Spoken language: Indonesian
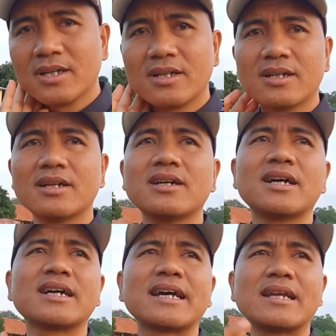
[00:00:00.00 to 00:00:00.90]

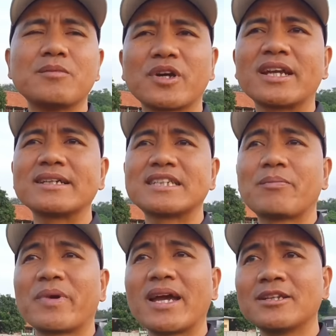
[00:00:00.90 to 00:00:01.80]
Uh, karena mungkin
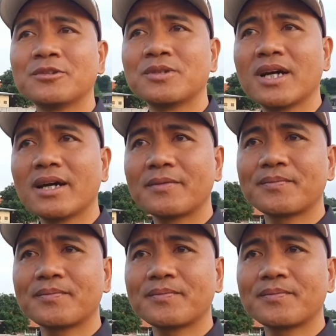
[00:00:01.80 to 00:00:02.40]
kecapean juga.